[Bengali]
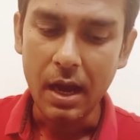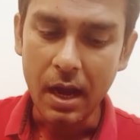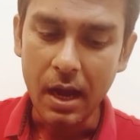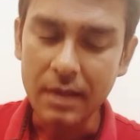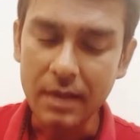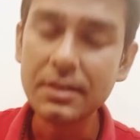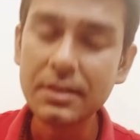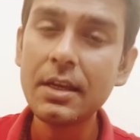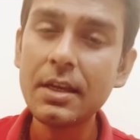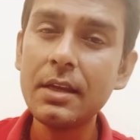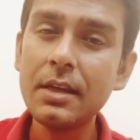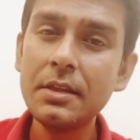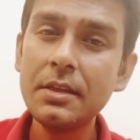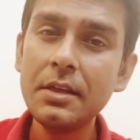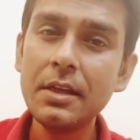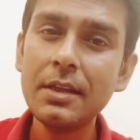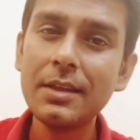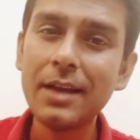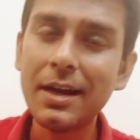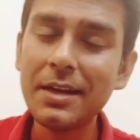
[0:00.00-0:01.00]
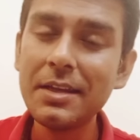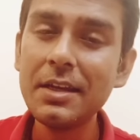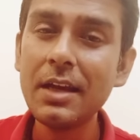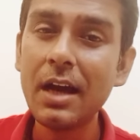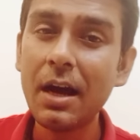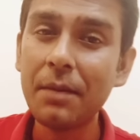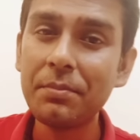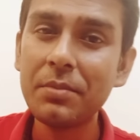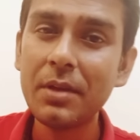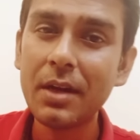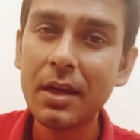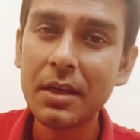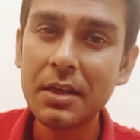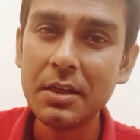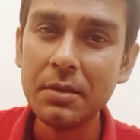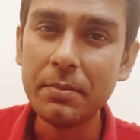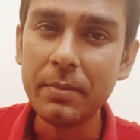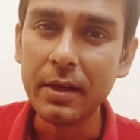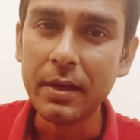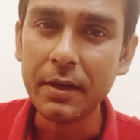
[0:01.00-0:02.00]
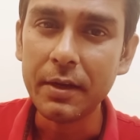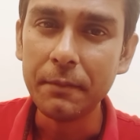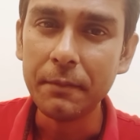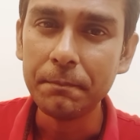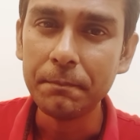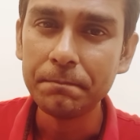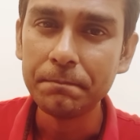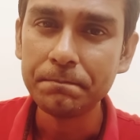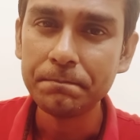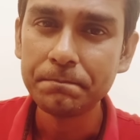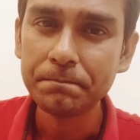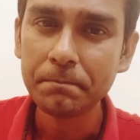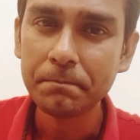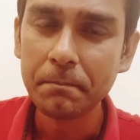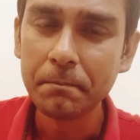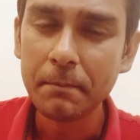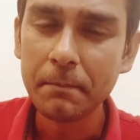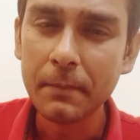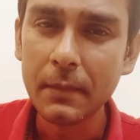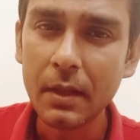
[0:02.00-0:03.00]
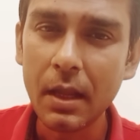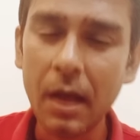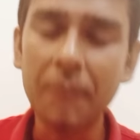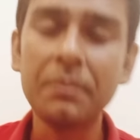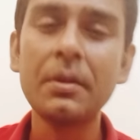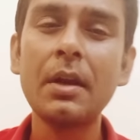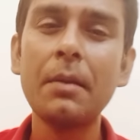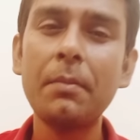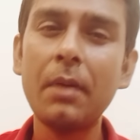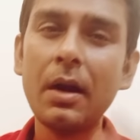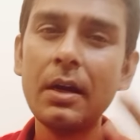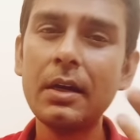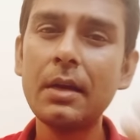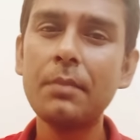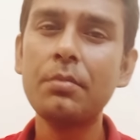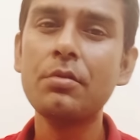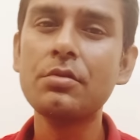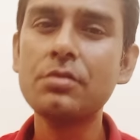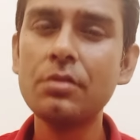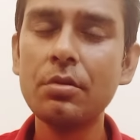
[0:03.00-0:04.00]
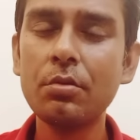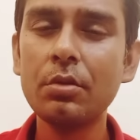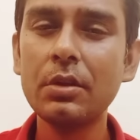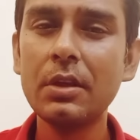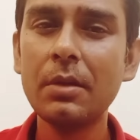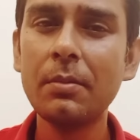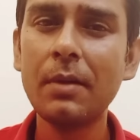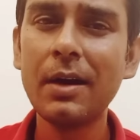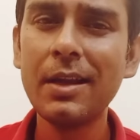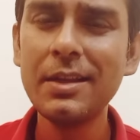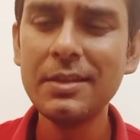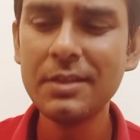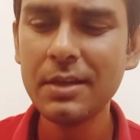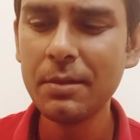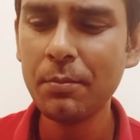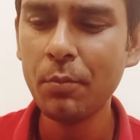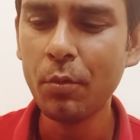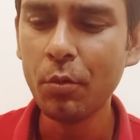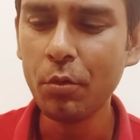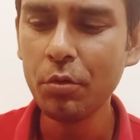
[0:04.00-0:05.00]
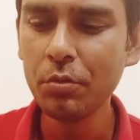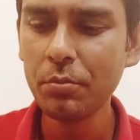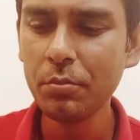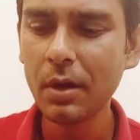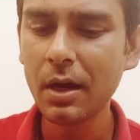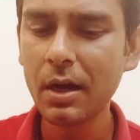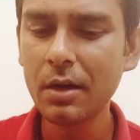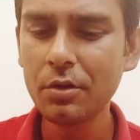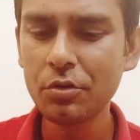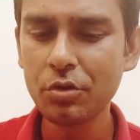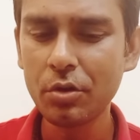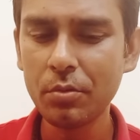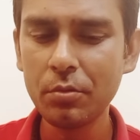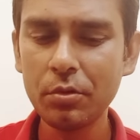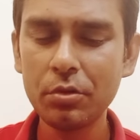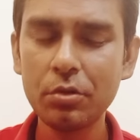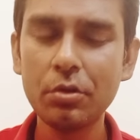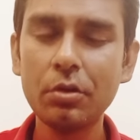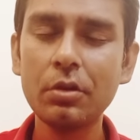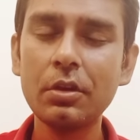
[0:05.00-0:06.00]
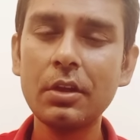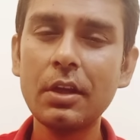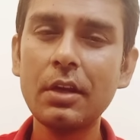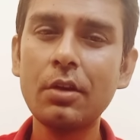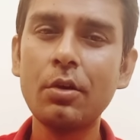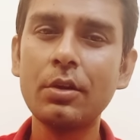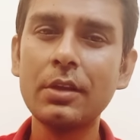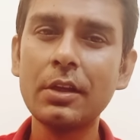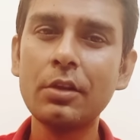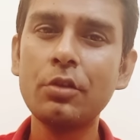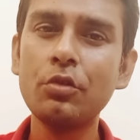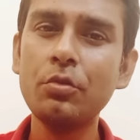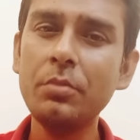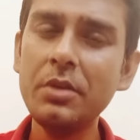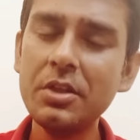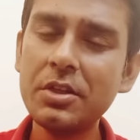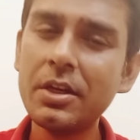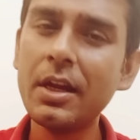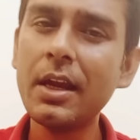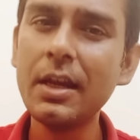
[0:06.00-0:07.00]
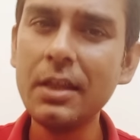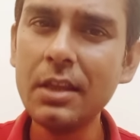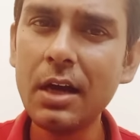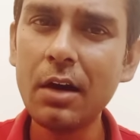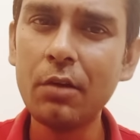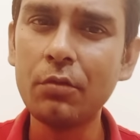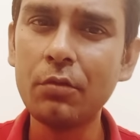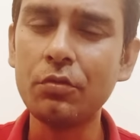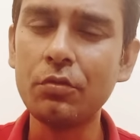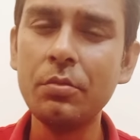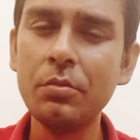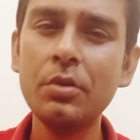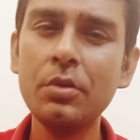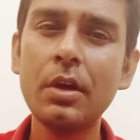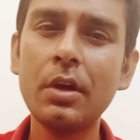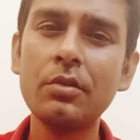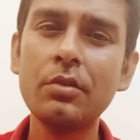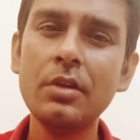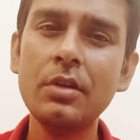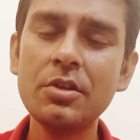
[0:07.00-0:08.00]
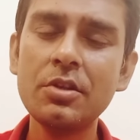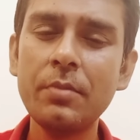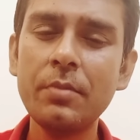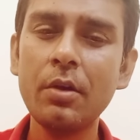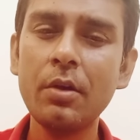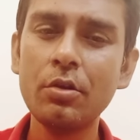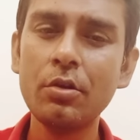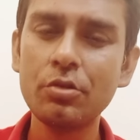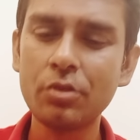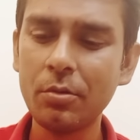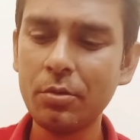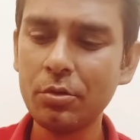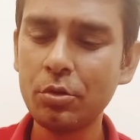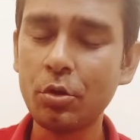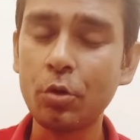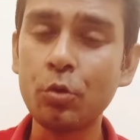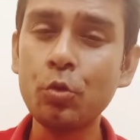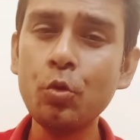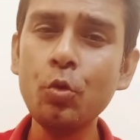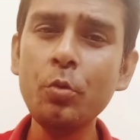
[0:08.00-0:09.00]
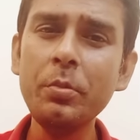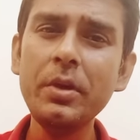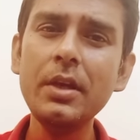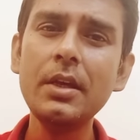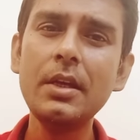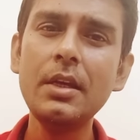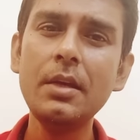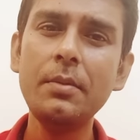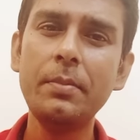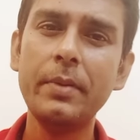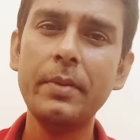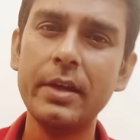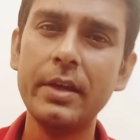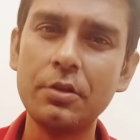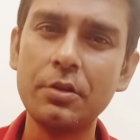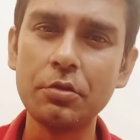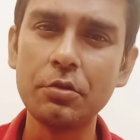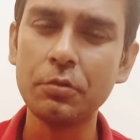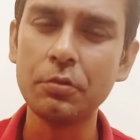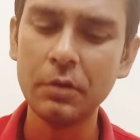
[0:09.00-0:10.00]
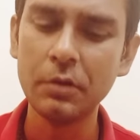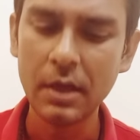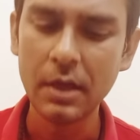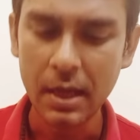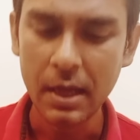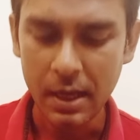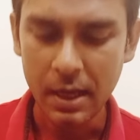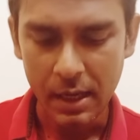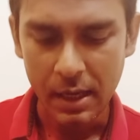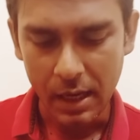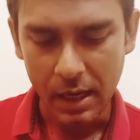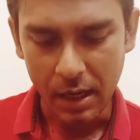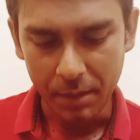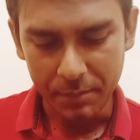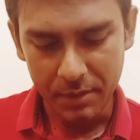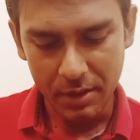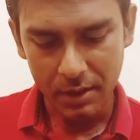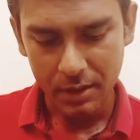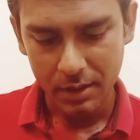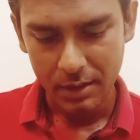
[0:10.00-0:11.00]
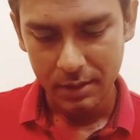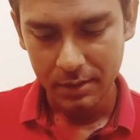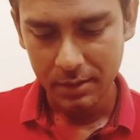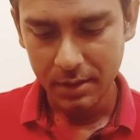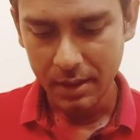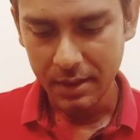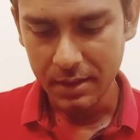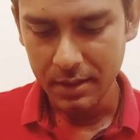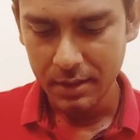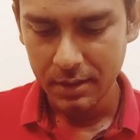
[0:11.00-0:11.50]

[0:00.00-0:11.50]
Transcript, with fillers: আজকের দিনে দাঁড়িয়ে আপনারা কি পেলেন আপনারা পাল্টা প্রশ্ন করতে পারেন যে মোহনবাগান সমর্থকদের কথা তো তুমি ছেড়েই দাও তুমি তো একজন ইস্ট বেঙ্গল সমর্থক তুমি কি পেয়েছো আমি তাই